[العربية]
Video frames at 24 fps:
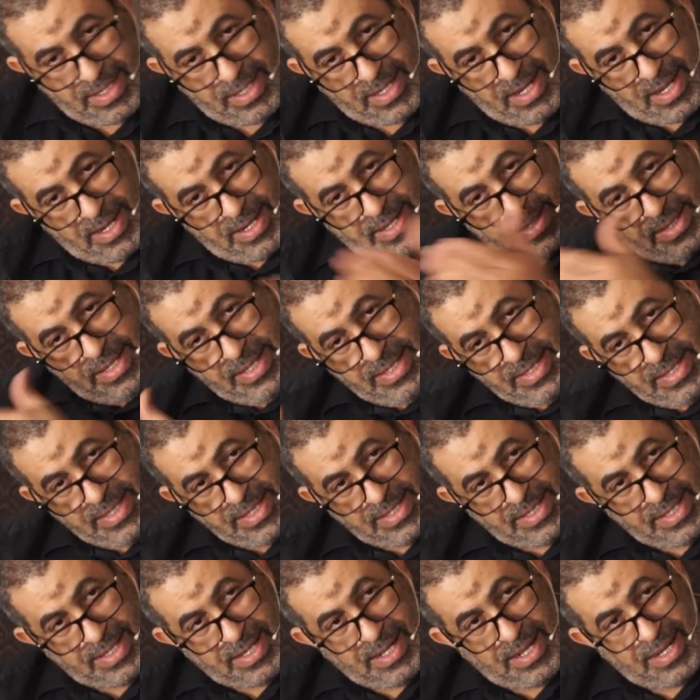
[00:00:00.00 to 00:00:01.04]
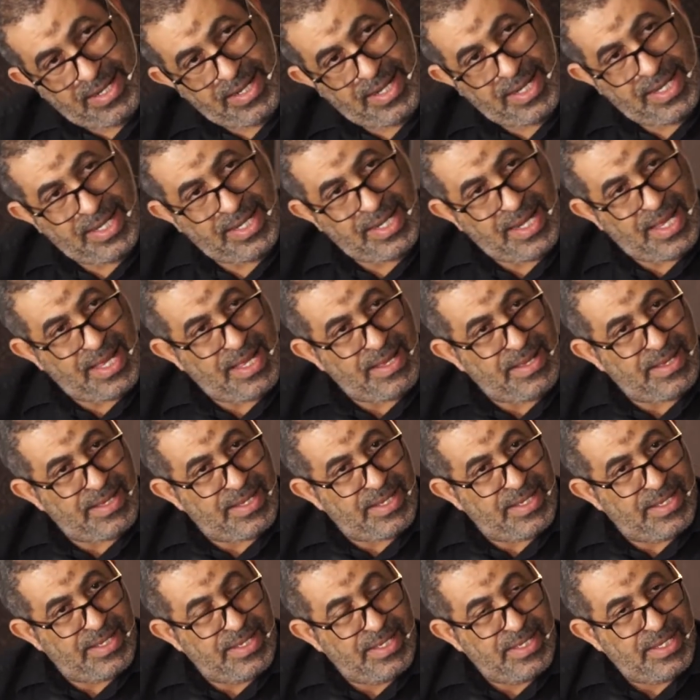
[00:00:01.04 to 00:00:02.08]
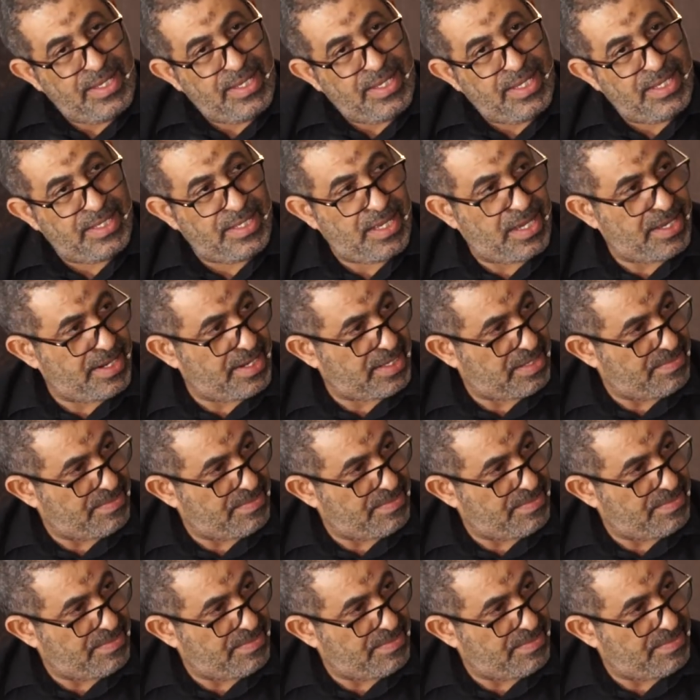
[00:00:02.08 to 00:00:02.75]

كانت عندي انتقاله الى اداره